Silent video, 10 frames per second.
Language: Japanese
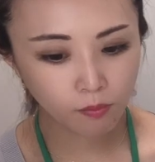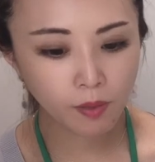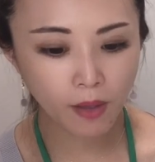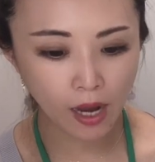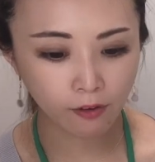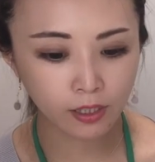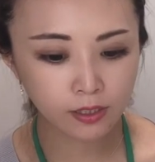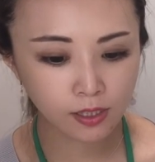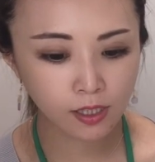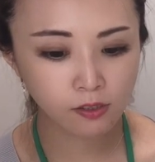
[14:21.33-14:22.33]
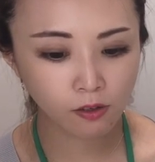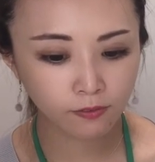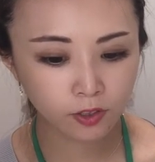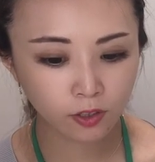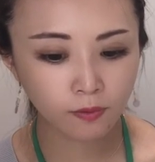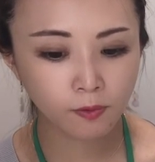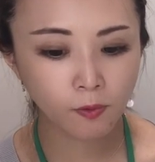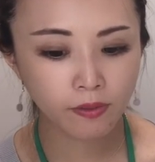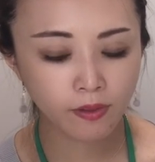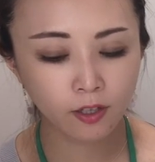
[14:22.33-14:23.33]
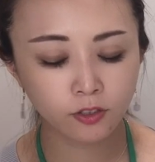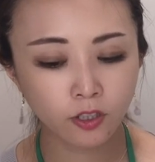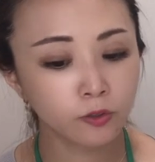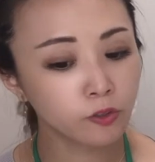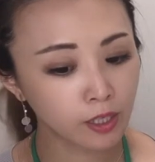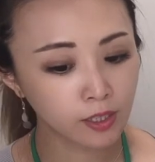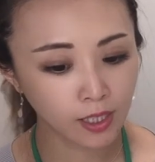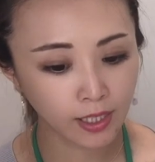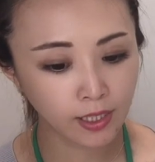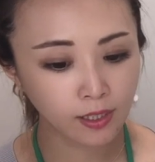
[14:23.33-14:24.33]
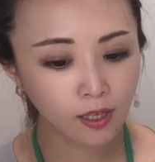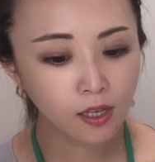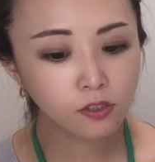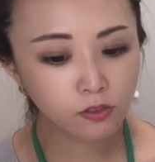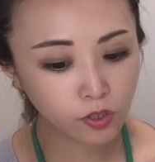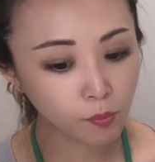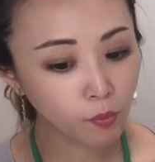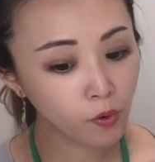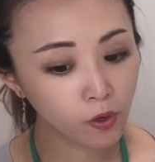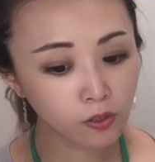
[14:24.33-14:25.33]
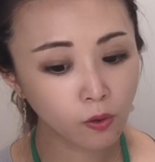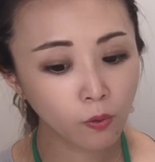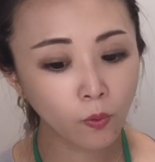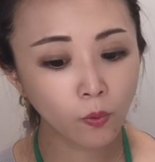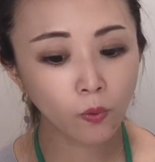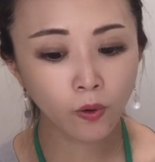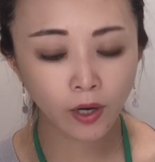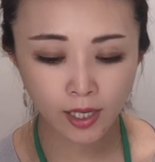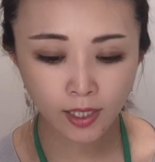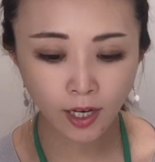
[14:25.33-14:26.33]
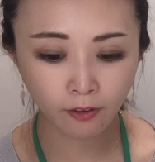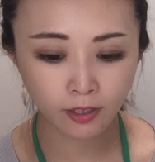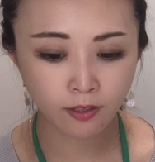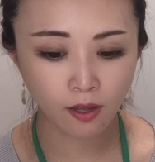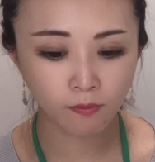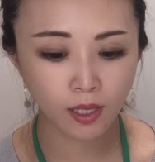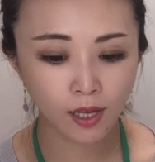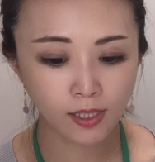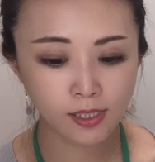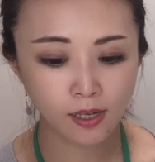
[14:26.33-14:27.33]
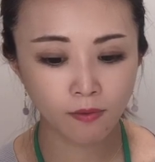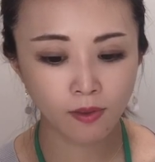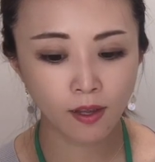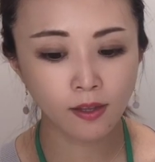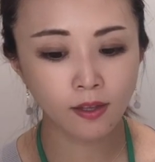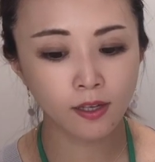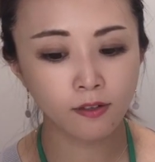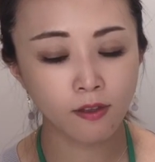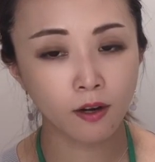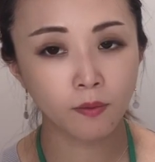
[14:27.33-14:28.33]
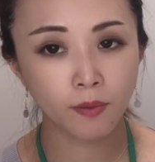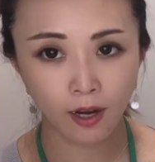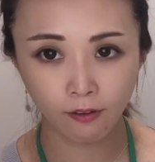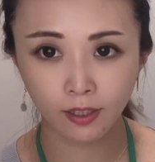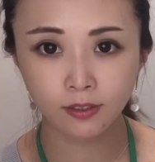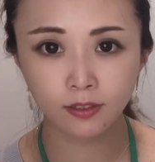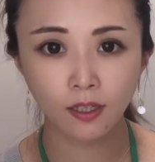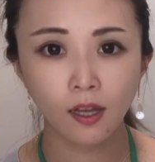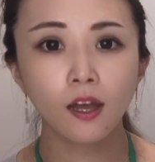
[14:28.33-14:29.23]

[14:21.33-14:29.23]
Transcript: but parents need to observe what their children need to support or encourage them anytime they need their parents.